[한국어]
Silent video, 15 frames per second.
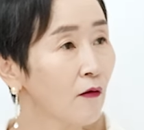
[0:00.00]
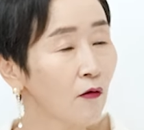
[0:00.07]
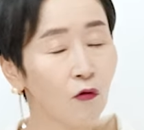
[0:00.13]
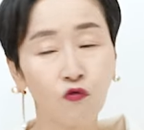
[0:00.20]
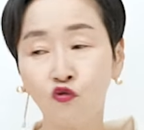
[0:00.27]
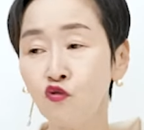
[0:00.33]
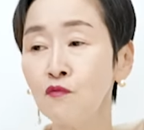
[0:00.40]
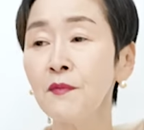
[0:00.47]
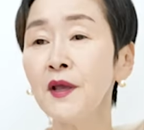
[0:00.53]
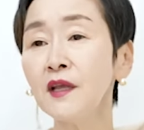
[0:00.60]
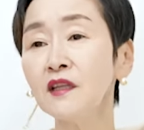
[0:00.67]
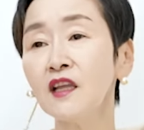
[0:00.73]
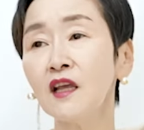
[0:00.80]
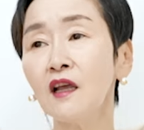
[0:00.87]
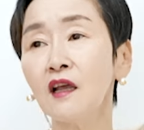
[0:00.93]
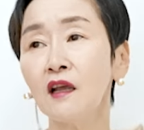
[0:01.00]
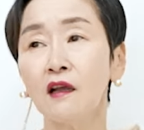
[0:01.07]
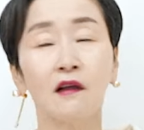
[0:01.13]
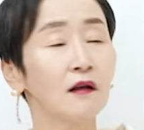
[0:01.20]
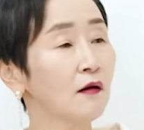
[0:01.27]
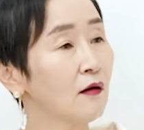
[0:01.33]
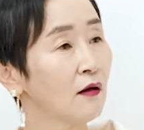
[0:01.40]
어,
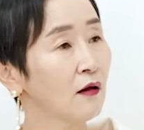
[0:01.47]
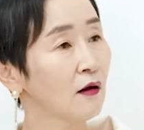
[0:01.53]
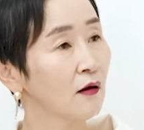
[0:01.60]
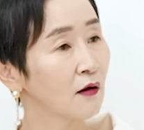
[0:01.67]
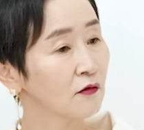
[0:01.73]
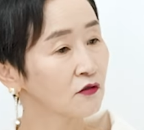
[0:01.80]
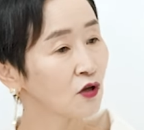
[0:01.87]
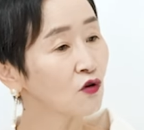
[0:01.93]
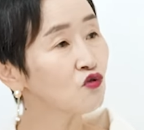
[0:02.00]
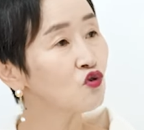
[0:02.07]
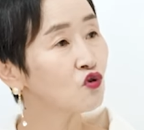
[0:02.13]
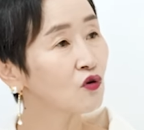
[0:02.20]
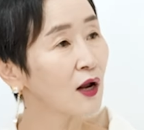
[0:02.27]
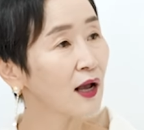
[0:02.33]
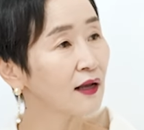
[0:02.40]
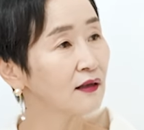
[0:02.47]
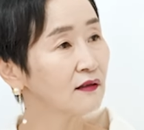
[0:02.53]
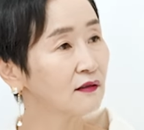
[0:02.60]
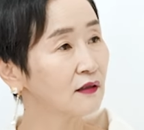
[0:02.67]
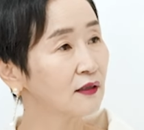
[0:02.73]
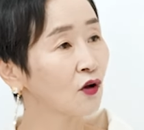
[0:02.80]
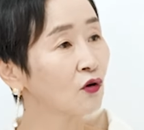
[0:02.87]
국민이
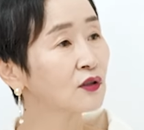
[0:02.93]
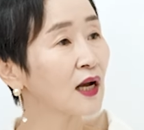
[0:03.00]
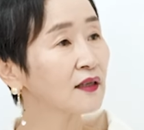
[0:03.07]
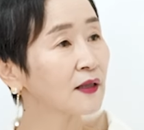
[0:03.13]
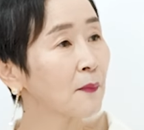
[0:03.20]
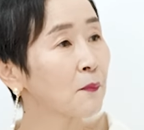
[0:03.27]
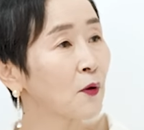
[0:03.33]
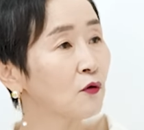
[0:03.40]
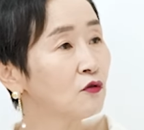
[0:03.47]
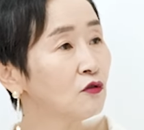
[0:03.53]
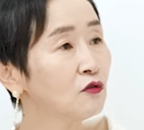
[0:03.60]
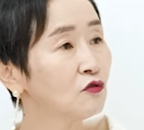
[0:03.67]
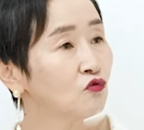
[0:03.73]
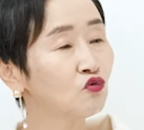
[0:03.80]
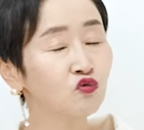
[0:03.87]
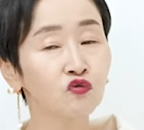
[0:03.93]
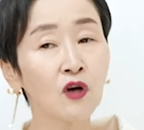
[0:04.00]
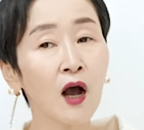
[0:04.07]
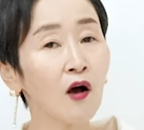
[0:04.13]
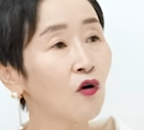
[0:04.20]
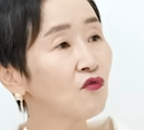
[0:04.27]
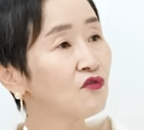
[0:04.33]
선출한 여당 대표를
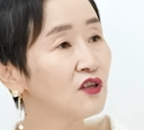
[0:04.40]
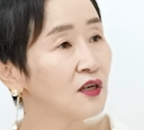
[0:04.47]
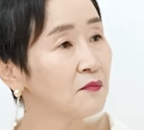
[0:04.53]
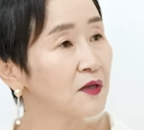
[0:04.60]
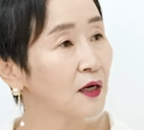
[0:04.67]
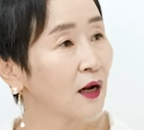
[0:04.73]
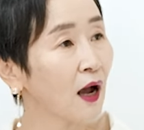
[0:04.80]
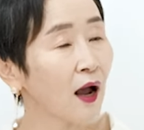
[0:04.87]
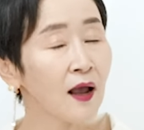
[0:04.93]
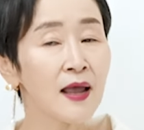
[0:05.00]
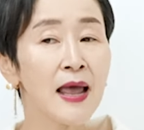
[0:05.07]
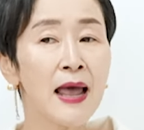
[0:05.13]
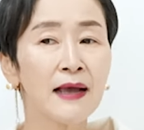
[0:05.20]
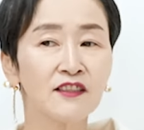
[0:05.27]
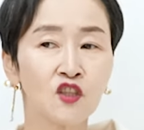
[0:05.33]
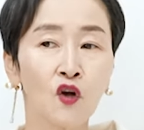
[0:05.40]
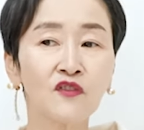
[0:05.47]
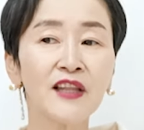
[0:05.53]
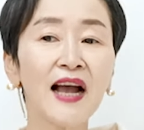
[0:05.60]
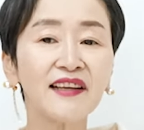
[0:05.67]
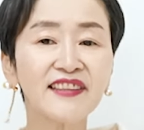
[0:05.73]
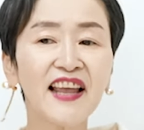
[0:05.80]
누가 건드립니까?
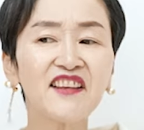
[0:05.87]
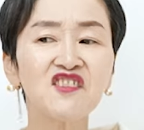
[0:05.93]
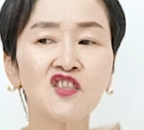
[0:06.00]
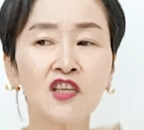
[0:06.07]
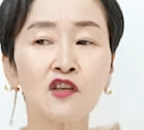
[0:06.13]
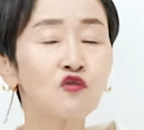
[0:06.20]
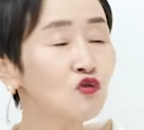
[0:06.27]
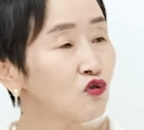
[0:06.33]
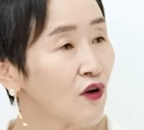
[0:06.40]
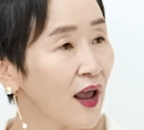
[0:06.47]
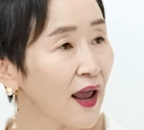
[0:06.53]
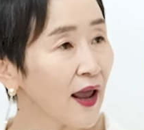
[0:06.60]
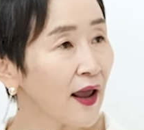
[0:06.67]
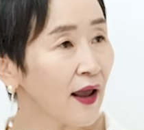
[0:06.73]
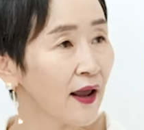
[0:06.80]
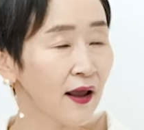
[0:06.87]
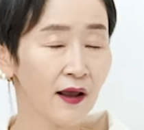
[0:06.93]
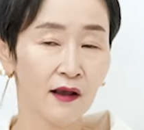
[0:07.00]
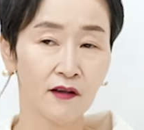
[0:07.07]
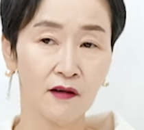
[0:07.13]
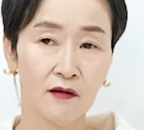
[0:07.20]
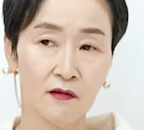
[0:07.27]
전당대회 직후에
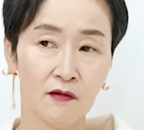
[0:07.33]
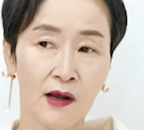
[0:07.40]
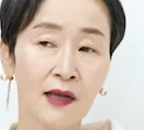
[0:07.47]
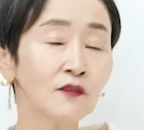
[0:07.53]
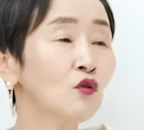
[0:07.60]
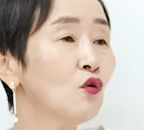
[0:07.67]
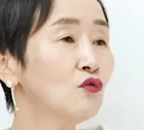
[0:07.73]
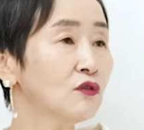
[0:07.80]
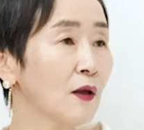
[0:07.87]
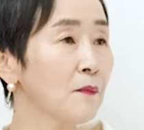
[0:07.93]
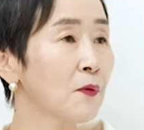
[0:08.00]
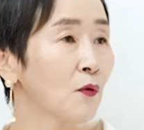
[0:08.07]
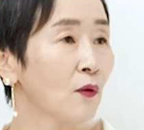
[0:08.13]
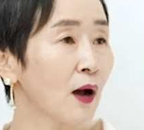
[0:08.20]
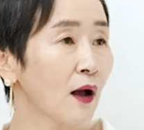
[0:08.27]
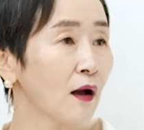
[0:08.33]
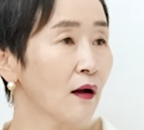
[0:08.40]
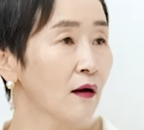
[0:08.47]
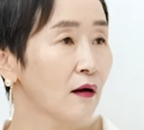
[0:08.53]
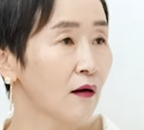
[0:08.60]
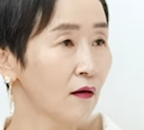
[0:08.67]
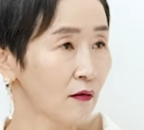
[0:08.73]
한동훈 대표가
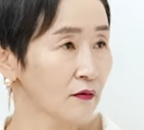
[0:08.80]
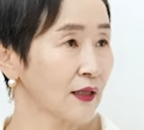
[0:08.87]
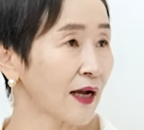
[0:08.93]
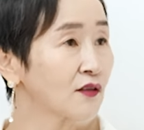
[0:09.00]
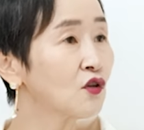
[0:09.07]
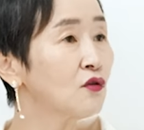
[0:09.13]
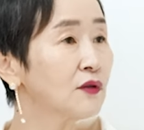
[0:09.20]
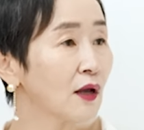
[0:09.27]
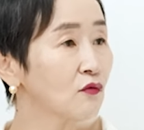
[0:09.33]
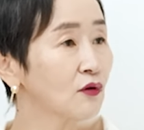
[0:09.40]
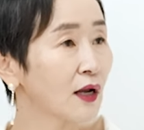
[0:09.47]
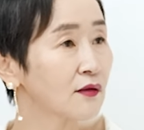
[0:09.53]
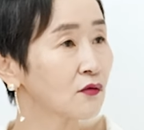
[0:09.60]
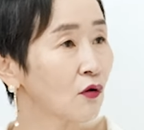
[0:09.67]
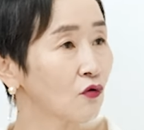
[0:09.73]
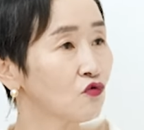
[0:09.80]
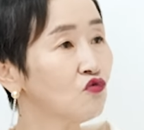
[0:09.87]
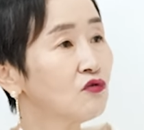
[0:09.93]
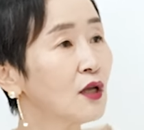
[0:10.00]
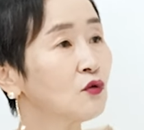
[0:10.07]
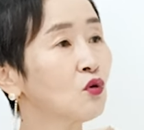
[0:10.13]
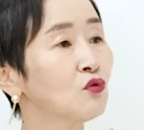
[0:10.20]
어, 당선되고 나서
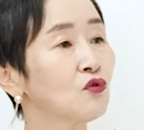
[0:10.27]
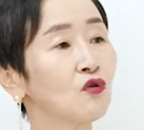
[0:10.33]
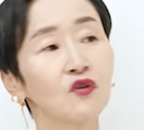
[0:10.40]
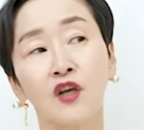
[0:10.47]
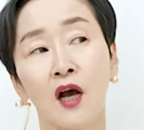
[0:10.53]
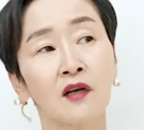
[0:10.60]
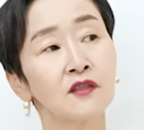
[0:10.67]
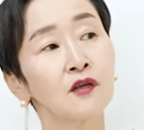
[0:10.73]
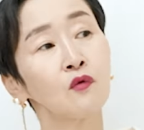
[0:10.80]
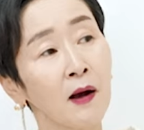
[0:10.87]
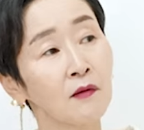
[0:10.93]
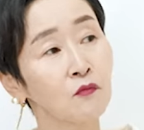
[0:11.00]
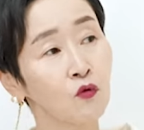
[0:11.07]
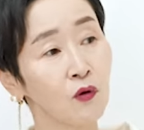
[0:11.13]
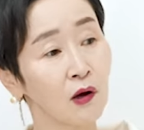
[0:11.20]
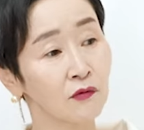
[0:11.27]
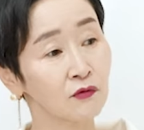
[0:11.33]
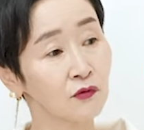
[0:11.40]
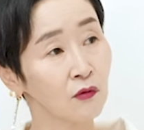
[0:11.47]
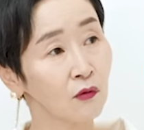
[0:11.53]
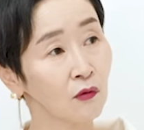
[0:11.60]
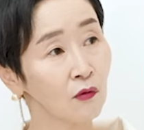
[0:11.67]
윤 대통령이 약자 마음
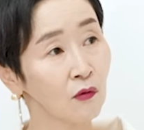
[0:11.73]
올라왔어.